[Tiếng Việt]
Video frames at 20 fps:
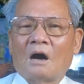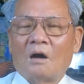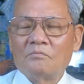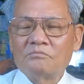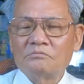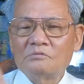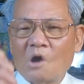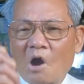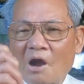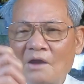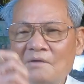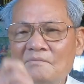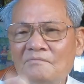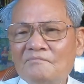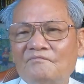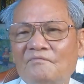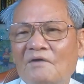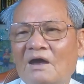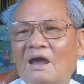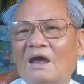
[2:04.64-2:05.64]
không đói
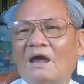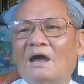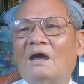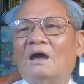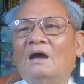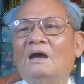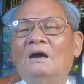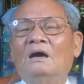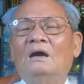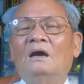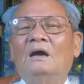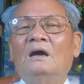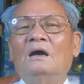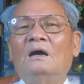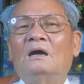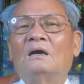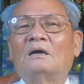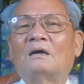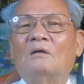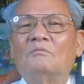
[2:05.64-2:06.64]
về
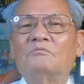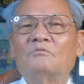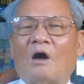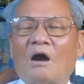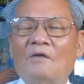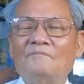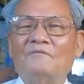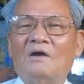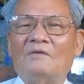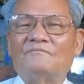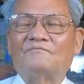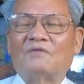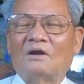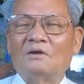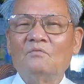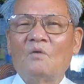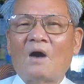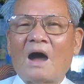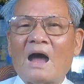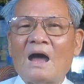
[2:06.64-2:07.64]
không đói về
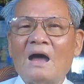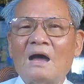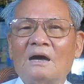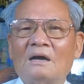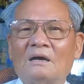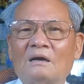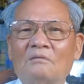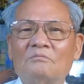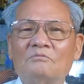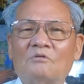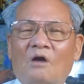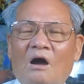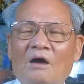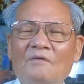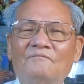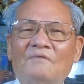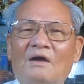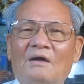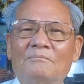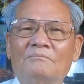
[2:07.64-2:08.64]
phấn hoa không
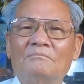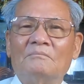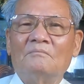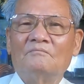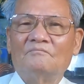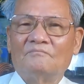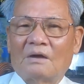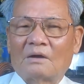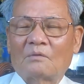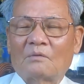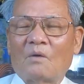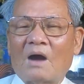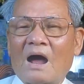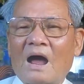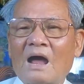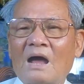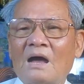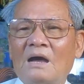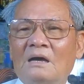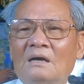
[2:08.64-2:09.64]
nói về mật
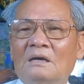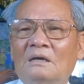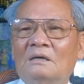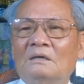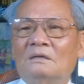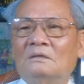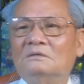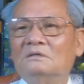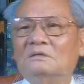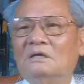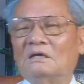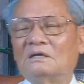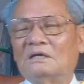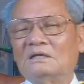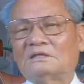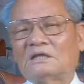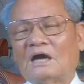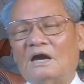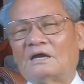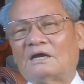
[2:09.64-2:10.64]
hoa nhưng
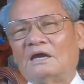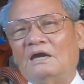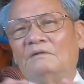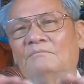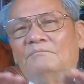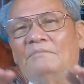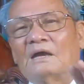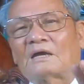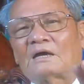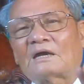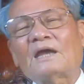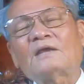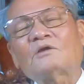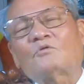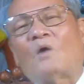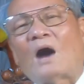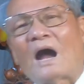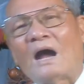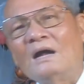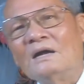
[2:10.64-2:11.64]
cái thời kỳ bị cách
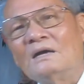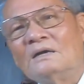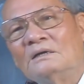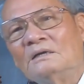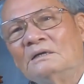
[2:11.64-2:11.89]
quãng